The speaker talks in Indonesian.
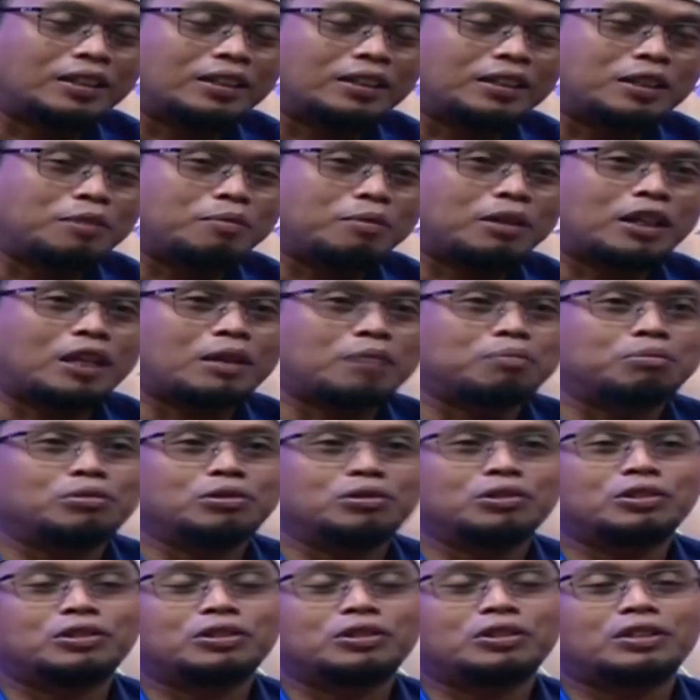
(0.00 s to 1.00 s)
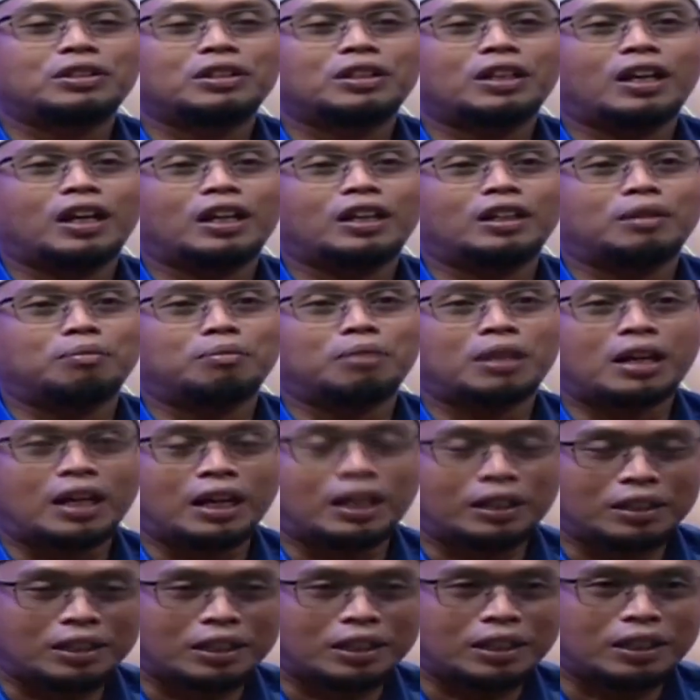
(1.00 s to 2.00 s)
dimanapun Anda
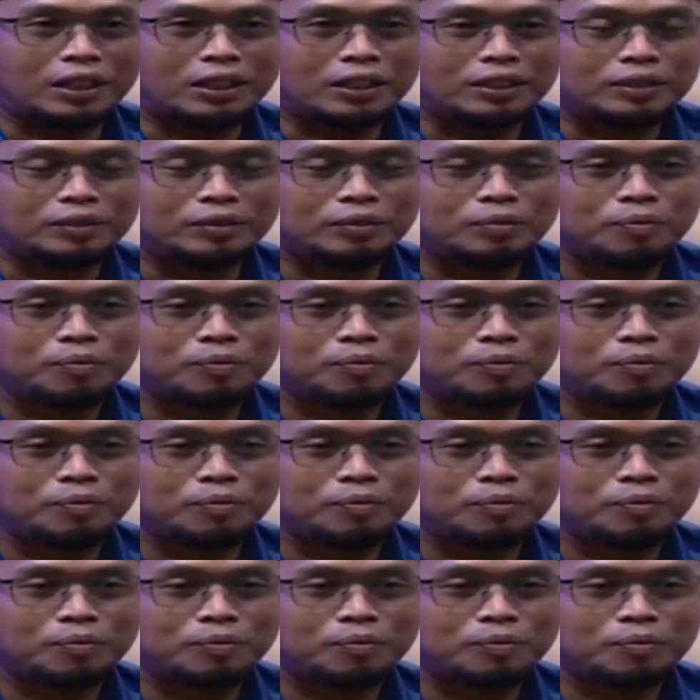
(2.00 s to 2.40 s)
berada